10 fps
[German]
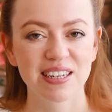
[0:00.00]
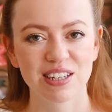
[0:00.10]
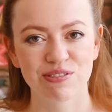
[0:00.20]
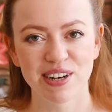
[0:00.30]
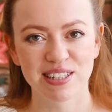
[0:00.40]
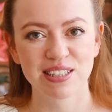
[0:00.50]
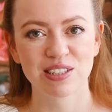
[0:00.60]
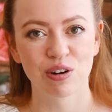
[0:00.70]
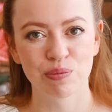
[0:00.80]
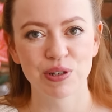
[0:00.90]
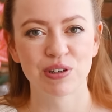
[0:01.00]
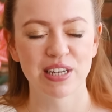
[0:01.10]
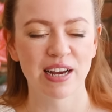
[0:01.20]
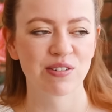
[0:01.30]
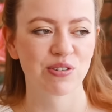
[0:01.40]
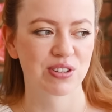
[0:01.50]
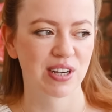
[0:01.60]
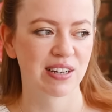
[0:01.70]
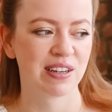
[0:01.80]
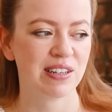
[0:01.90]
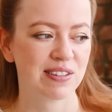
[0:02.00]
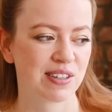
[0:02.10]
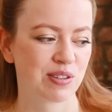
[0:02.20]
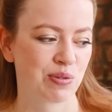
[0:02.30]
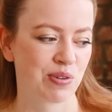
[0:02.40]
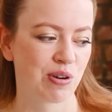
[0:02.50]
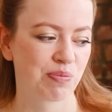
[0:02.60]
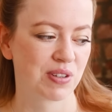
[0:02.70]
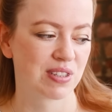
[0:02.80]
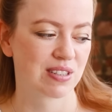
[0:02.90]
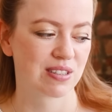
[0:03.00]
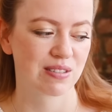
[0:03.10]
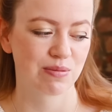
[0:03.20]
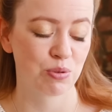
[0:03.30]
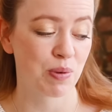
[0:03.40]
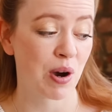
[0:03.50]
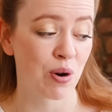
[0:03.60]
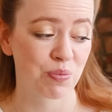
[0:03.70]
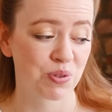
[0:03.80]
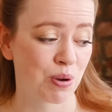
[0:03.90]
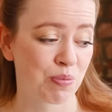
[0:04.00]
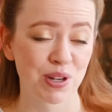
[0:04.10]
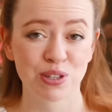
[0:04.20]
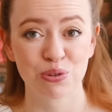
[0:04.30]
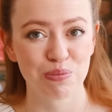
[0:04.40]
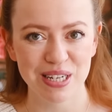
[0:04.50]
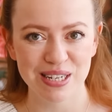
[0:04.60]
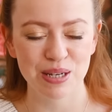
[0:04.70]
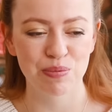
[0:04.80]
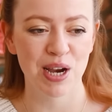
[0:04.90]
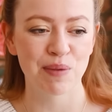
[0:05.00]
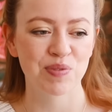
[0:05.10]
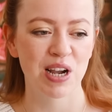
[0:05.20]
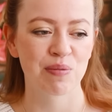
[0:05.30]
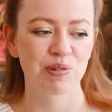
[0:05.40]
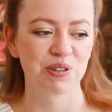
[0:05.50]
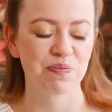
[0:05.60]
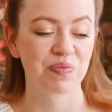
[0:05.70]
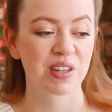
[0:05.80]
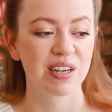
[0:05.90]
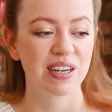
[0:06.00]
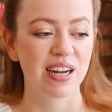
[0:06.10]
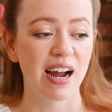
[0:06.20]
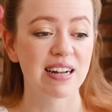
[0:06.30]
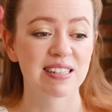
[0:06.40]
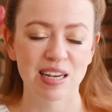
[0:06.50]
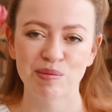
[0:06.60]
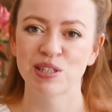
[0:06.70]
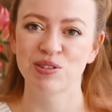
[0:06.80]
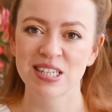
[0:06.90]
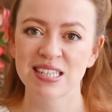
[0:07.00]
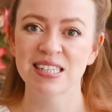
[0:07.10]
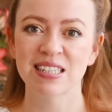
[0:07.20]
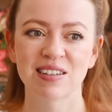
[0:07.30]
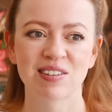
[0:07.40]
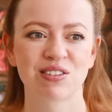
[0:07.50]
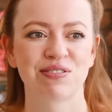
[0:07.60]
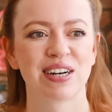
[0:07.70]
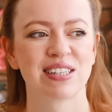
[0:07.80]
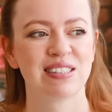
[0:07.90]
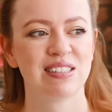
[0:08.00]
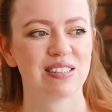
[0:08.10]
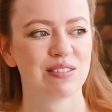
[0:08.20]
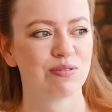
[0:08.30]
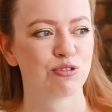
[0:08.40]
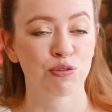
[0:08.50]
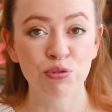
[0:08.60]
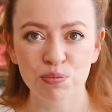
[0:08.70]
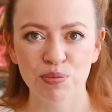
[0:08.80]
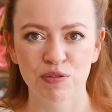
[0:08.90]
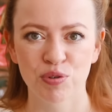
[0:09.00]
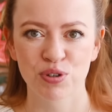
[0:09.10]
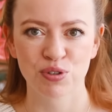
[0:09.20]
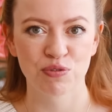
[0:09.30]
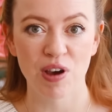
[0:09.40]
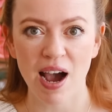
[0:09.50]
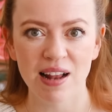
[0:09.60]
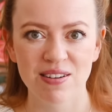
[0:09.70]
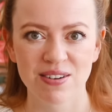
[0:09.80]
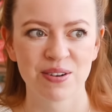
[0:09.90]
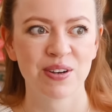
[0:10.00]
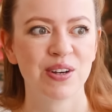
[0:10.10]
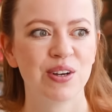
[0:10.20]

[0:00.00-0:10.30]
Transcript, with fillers: Ich weiß nicht, ob ihr euch alle noch daran erinnert oder ob das überhaupt, ob ihr das so miterlebt habt, aber als damals so das Internet quasi verfügbar wurde, so für alle,